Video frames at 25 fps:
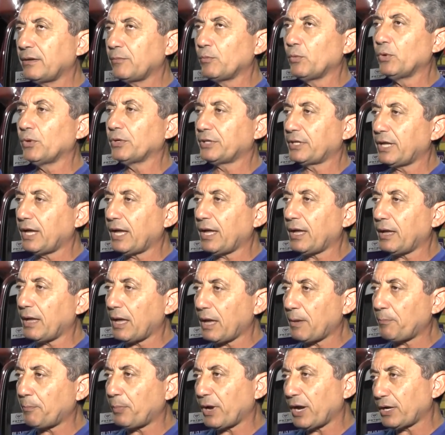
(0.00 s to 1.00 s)
em
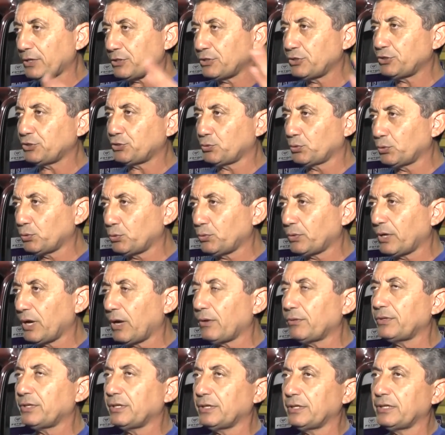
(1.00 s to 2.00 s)
montar a parte
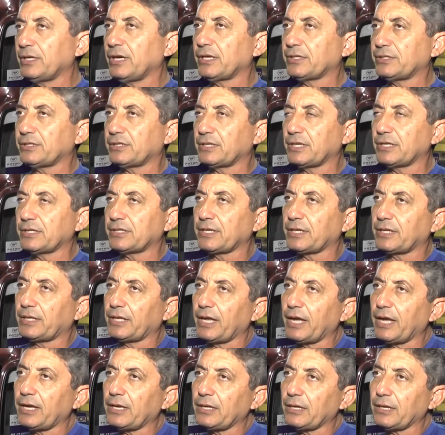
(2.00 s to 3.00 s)
estrutural de, de, assistência
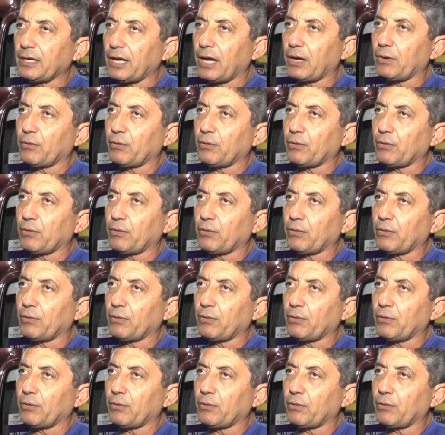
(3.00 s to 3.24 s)
técnica.